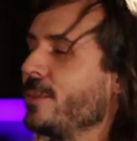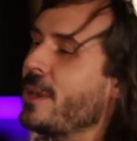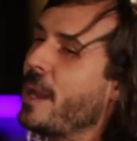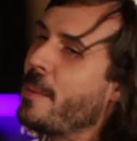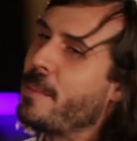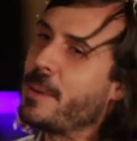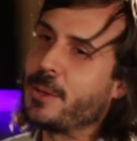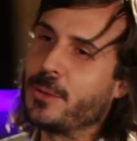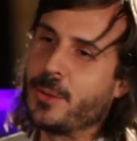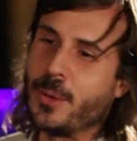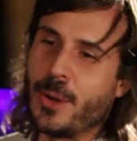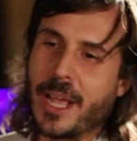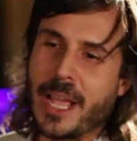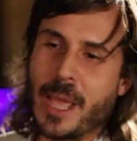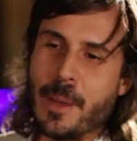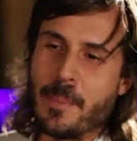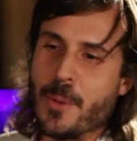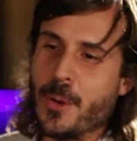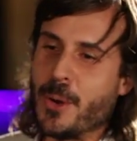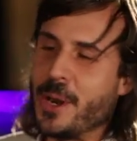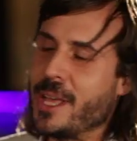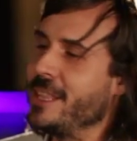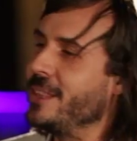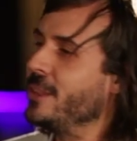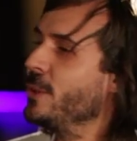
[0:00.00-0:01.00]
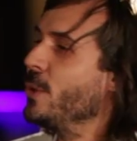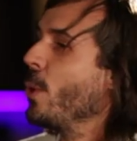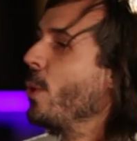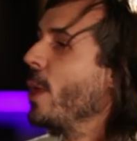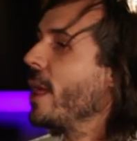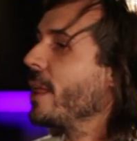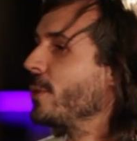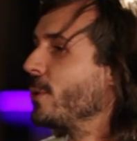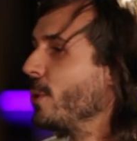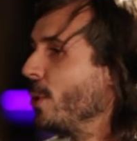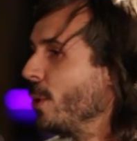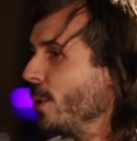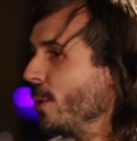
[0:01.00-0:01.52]
Una persona que pone en
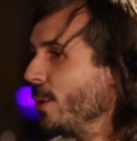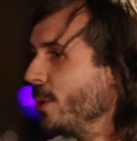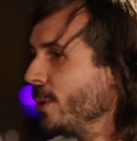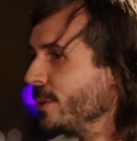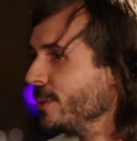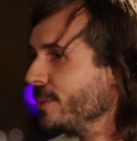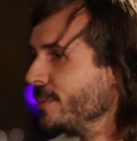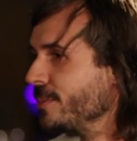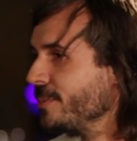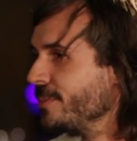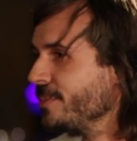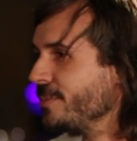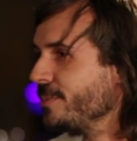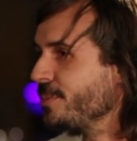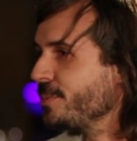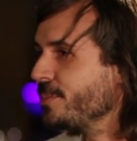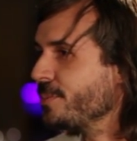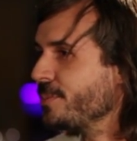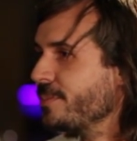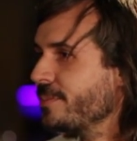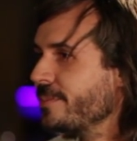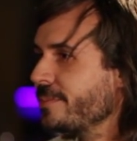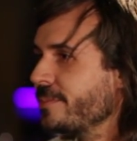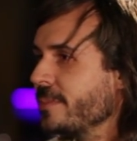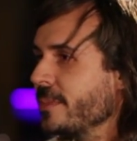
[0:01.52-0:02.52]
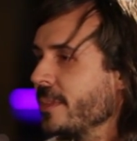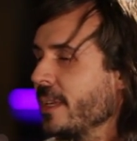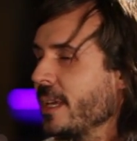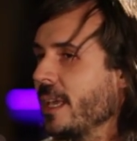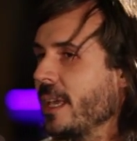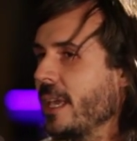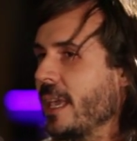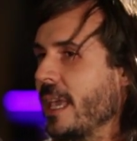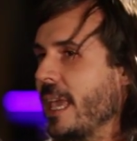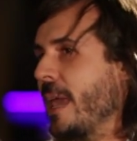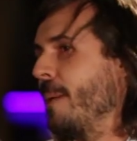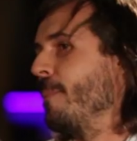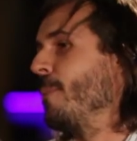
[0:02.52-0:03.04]
duda todo.
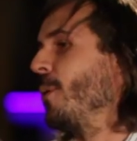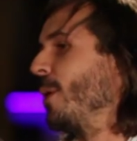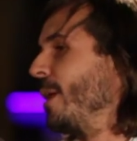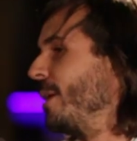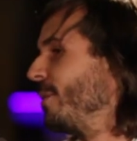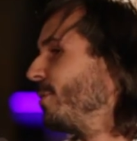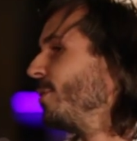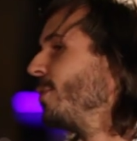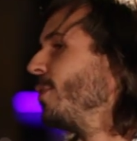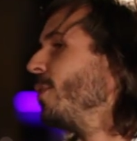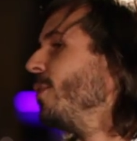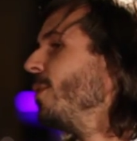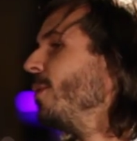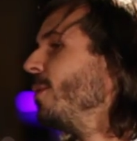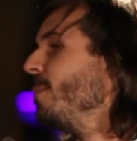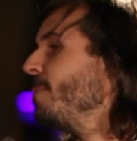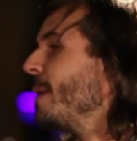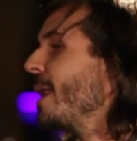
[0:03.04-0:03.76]
Y por eso no